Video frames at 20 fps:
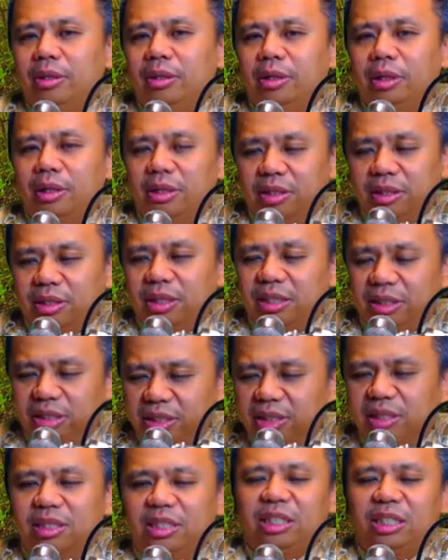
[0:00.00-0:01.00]
而是你
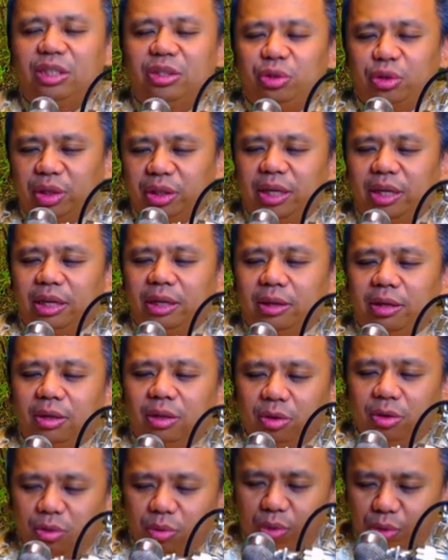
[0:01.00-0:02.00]
自己决定。
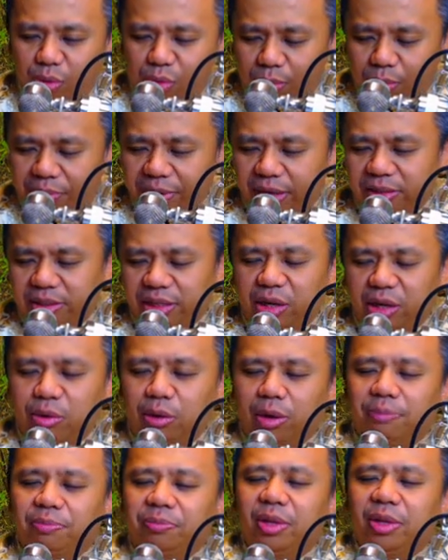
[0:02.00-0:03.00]
我过不了这一
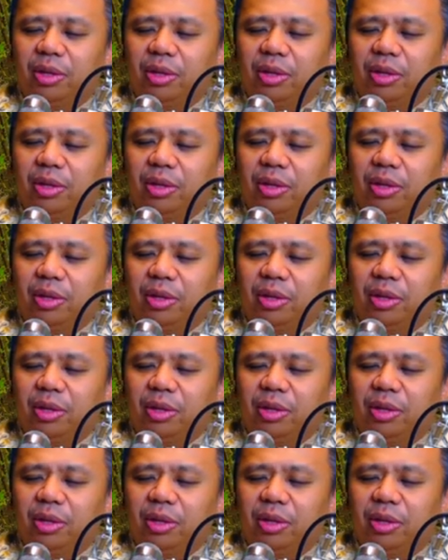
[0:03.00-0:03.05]
关，